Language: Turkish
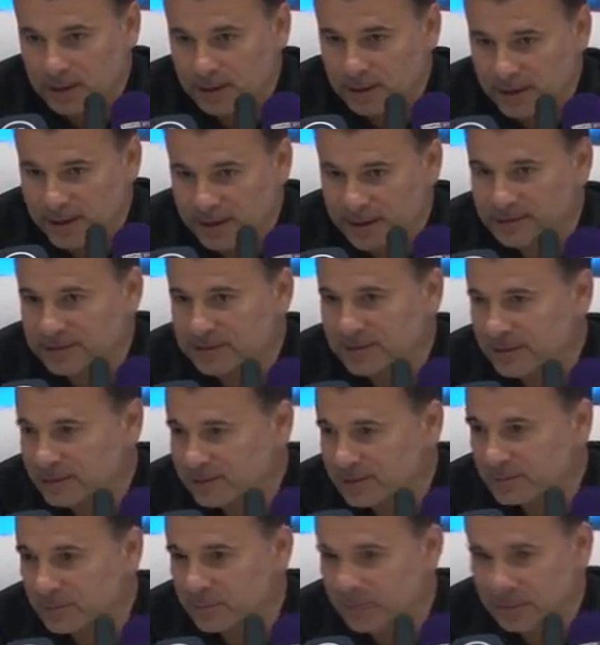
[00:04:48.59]
next
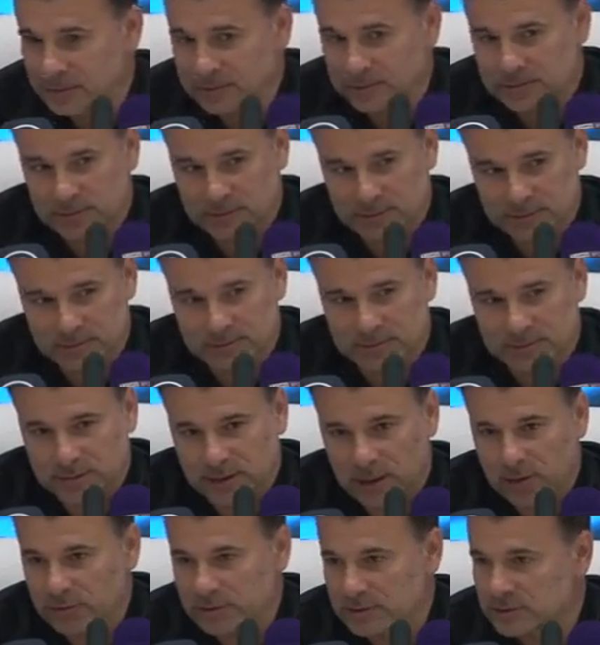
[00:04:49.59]
season, but
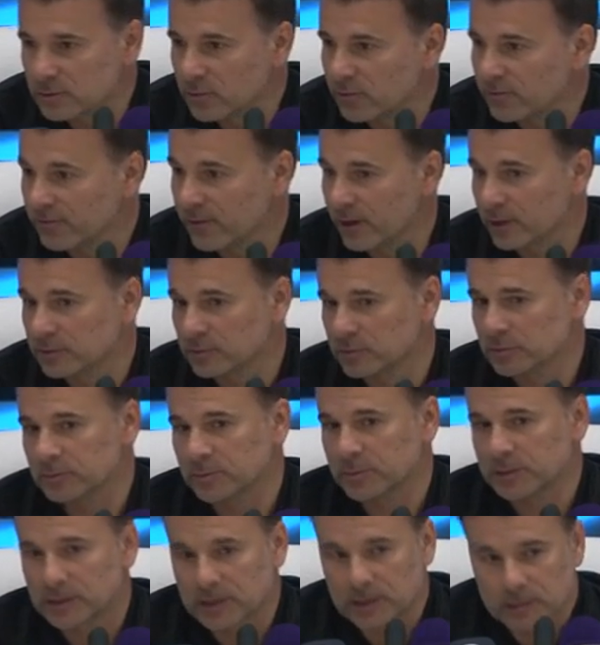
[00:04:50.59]
now it's so far to
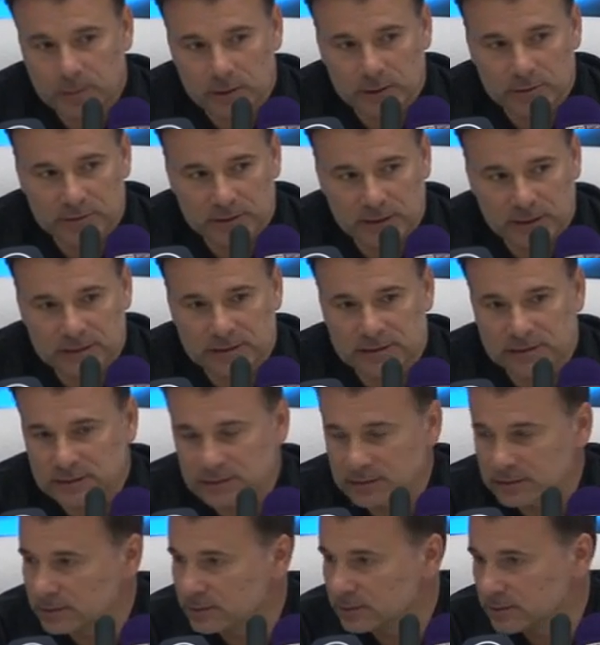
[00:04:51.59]
speak about next
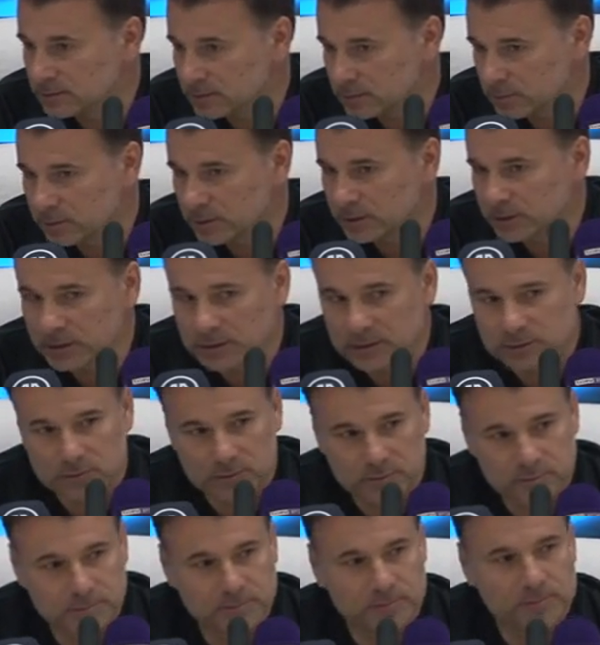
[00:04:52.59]
season. We need to
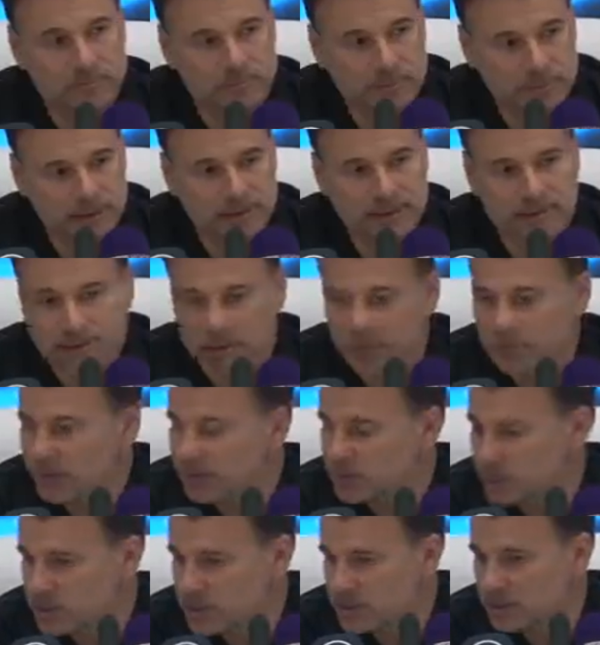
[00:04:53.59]
play some
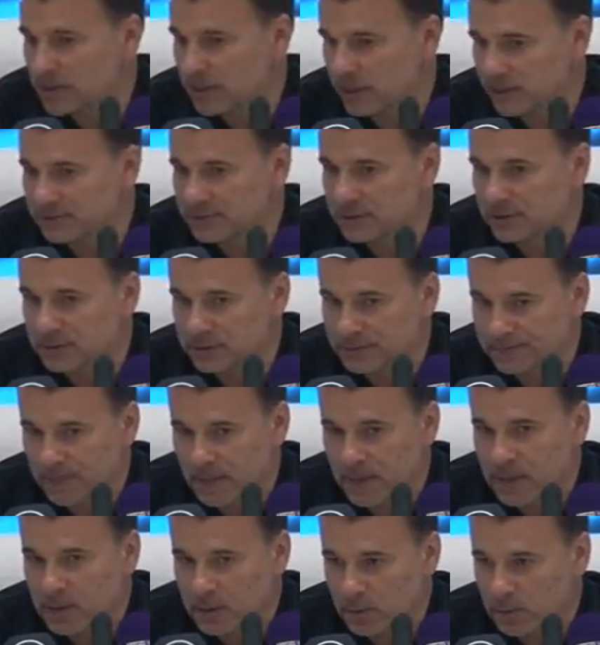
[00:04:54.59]
matches and after
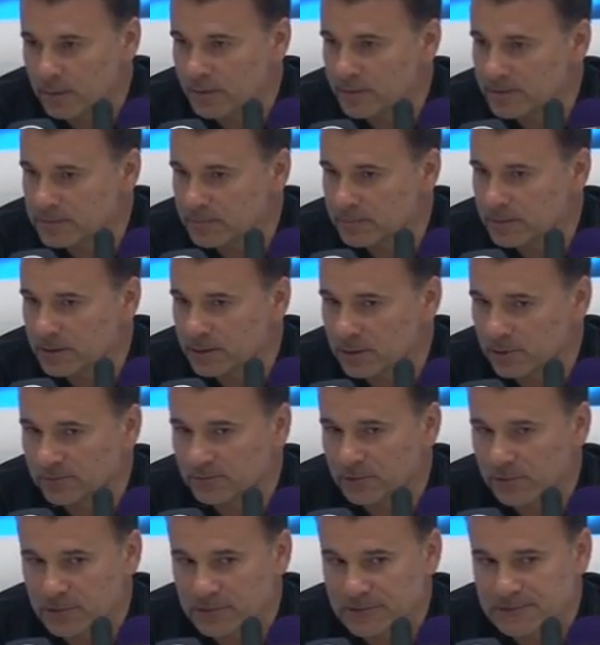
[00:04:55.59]
we will speak
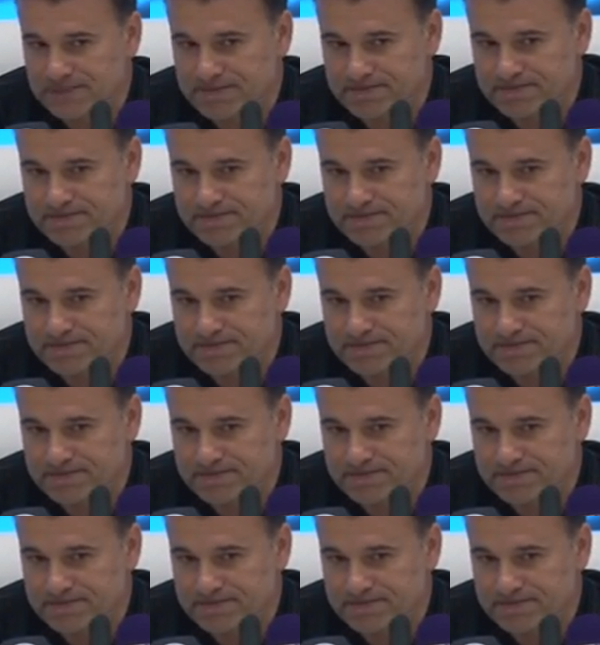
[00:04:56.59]
of course.